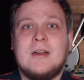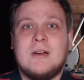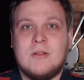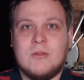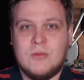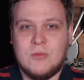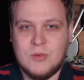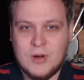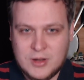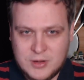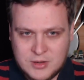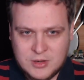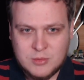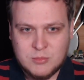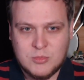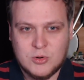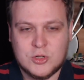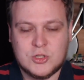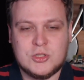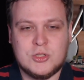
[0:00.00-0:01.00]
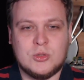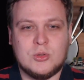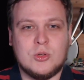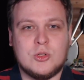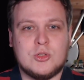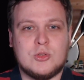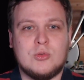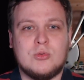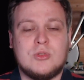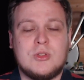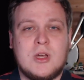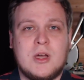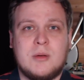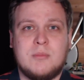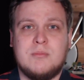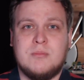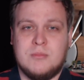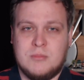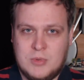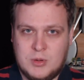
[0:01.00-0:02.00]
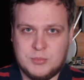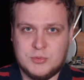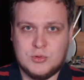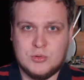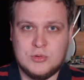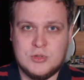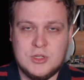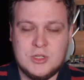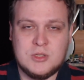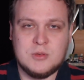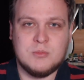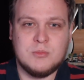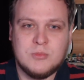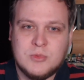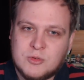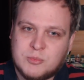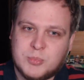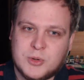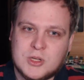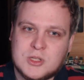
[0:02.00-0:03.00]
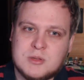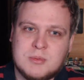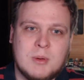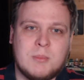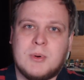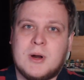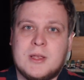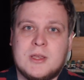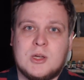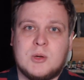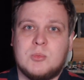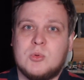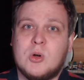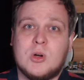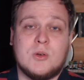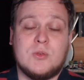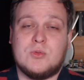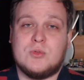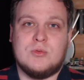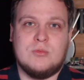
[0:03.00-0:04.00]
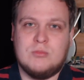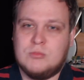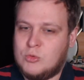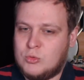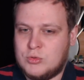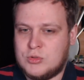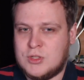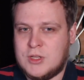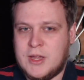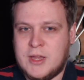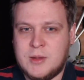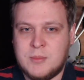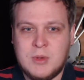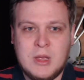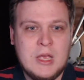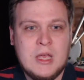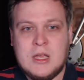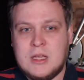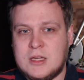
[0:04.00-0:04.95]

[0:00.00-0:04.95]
Вы можете тоже тут а, обсудить, мы в принципе принципе, про них много узнаем.